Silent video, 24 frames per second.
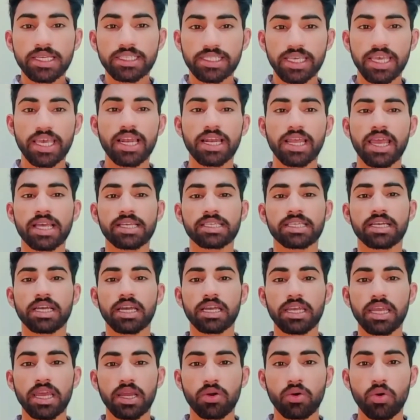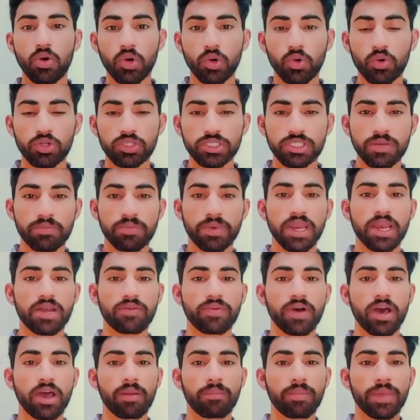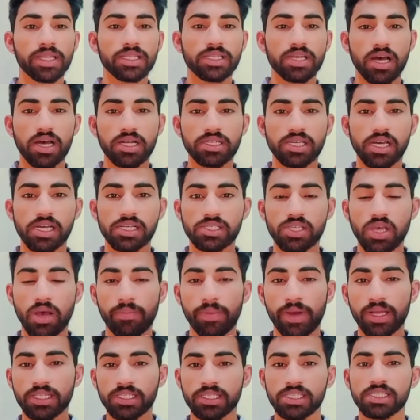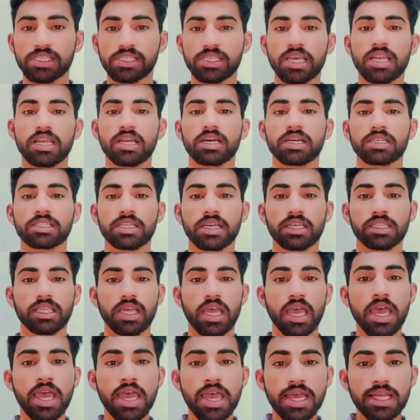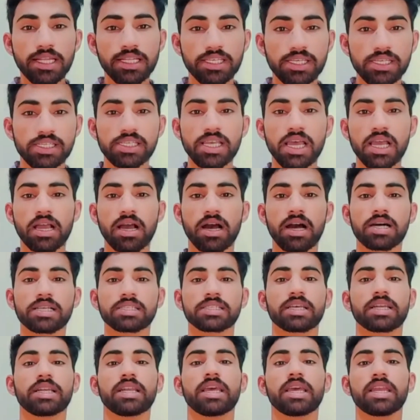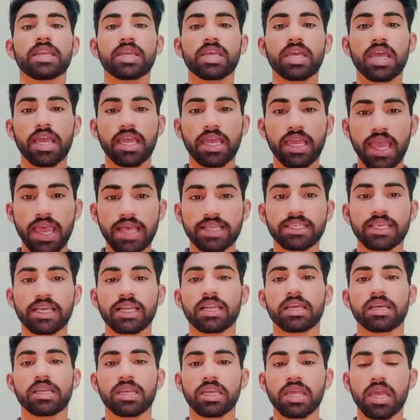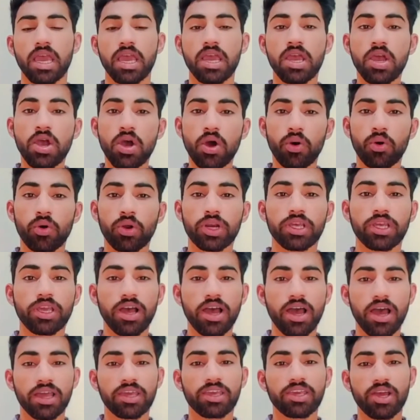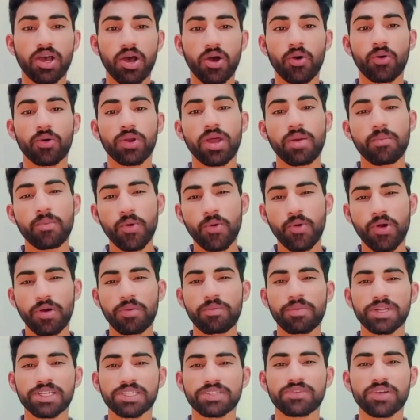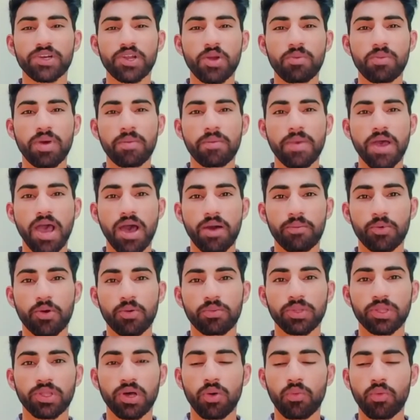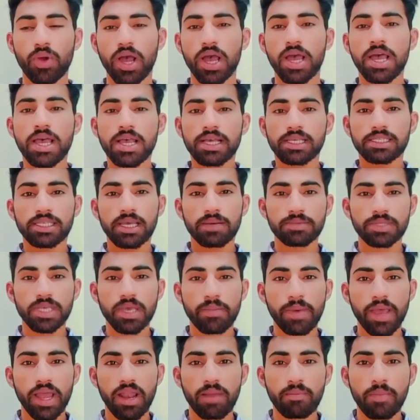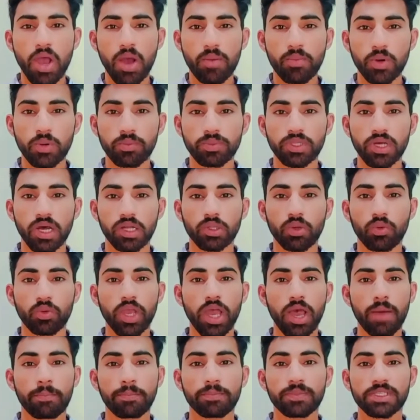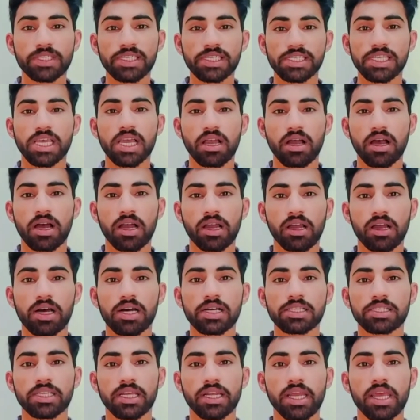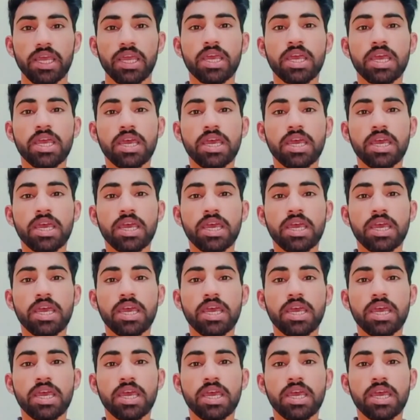सेल कैसे करनी है कौन कौन से प्लेटफार्म है जहाँ जहाँ से आप अच्छी सेल कर सकते हैं चीज़ें कहाँ से लेनी है कैसे लेनी है और कहाँ क्या होना है मुकम्मल इस वीडियो में मैं आपको बताऊँगा सबसे पहले मैं आपको बताता हूँ कि आप चीज़ें कहाँ कहाँ से लें